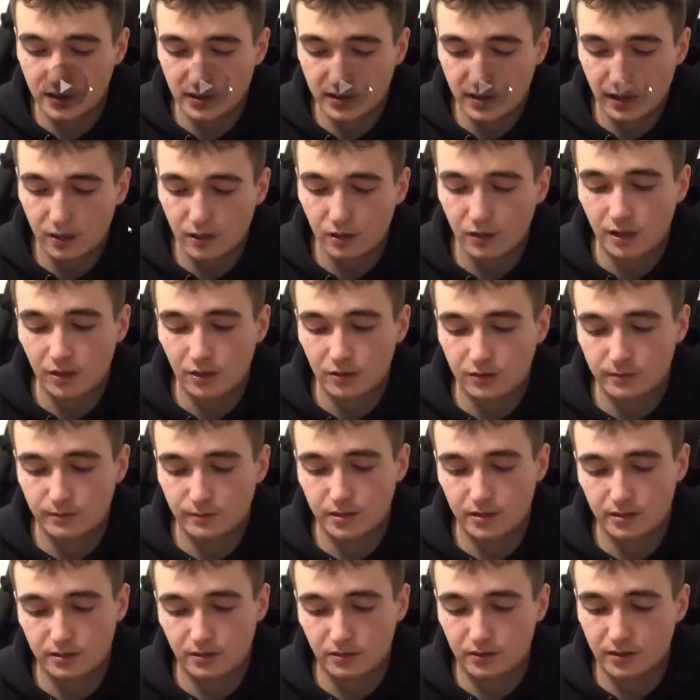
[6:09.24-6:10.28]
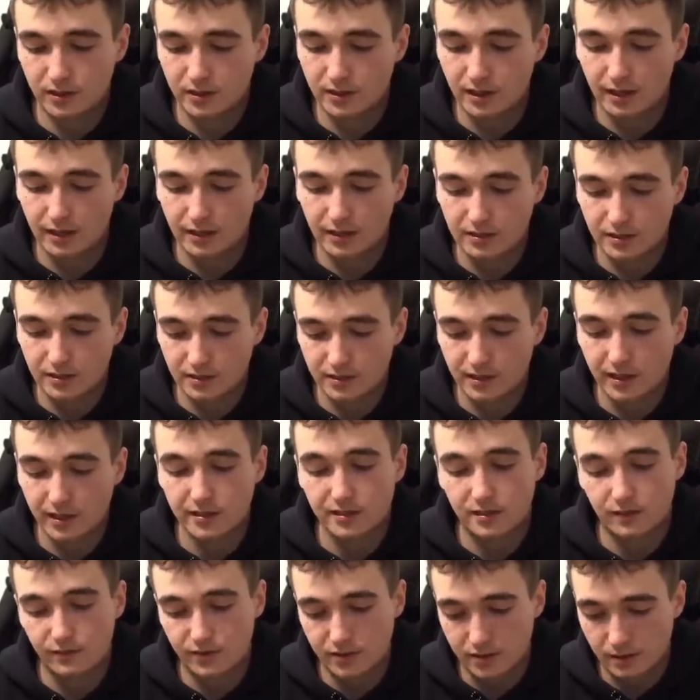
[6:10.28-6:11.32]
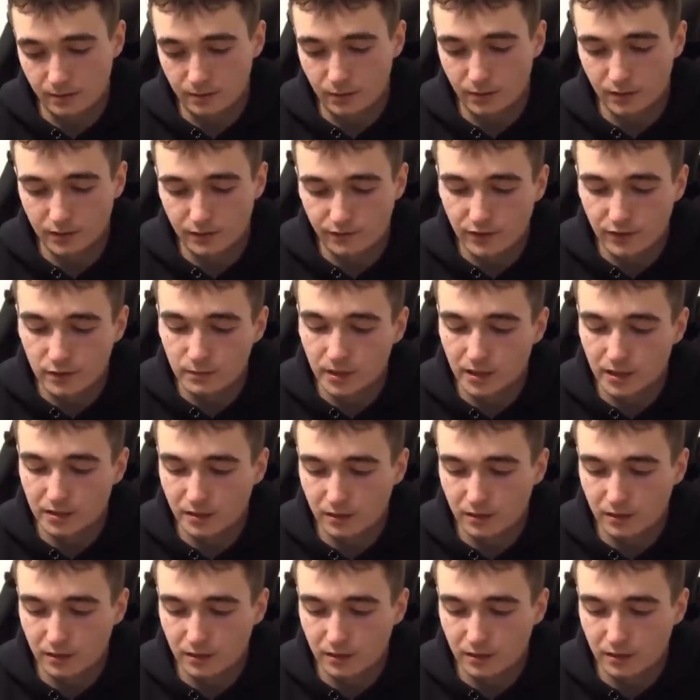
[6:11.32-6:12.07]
Karola o tym, że to nie tak, że nie chcę występować w filmach,